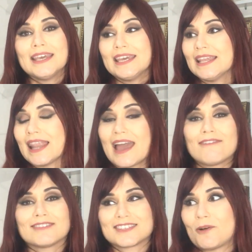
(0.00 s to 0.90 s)
e
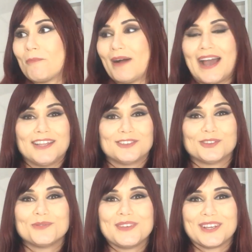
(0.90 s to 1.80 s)
leva seu pai no
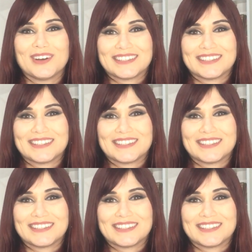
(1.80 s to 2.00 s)
domingo à